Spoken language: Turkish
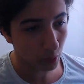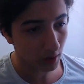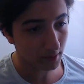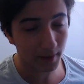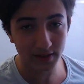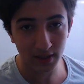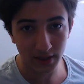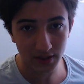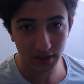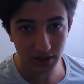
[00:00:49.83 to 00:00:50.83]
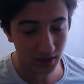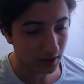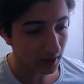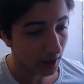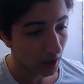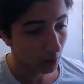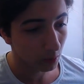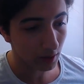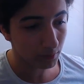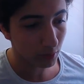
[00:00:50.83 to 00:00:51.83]
Bu arada bazı arkadaşlar diyecek ki
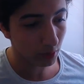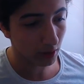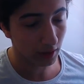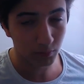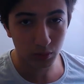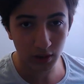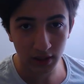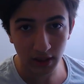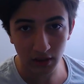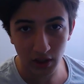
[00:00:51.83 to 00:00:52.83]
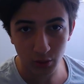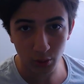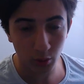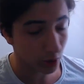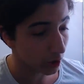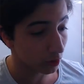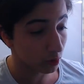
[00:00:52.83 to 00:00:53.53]
ulan bu e, burada neden Laz oyun oynayan yok,